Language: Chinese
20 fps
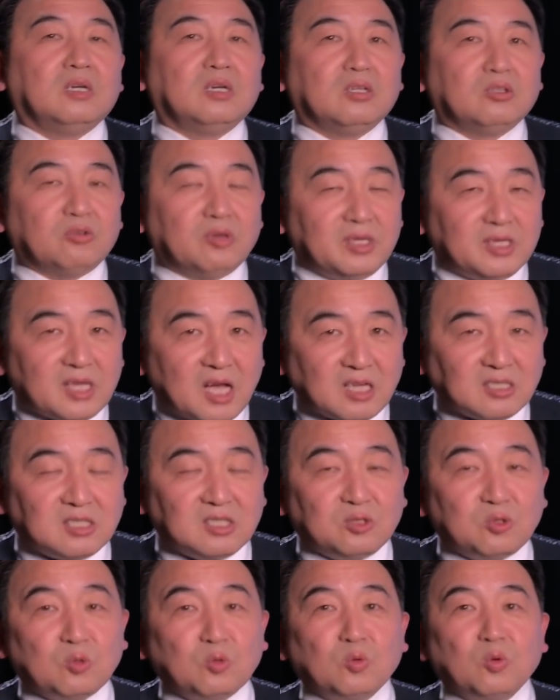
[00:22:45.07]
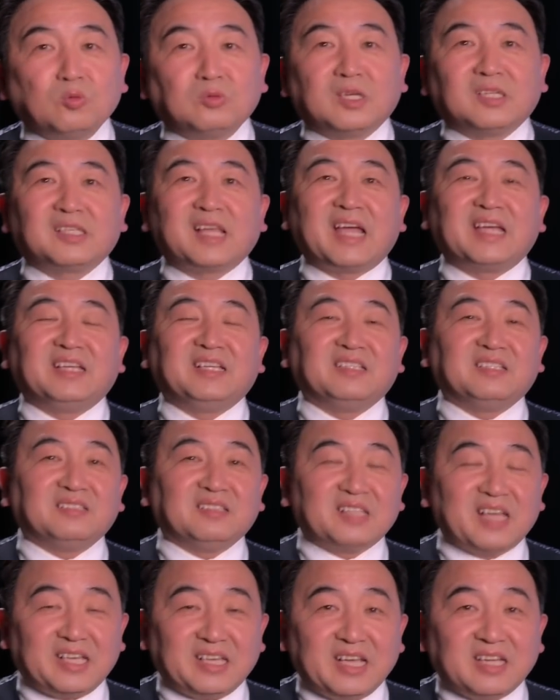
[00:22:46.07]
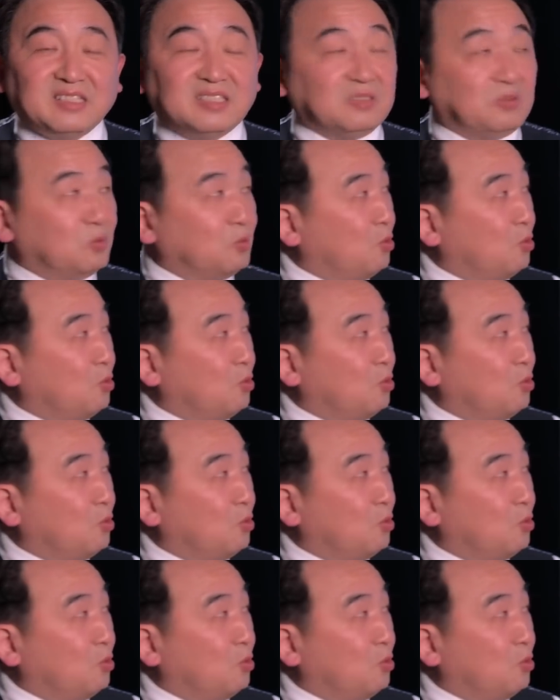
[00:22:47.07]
所以他是中共的代一代言人。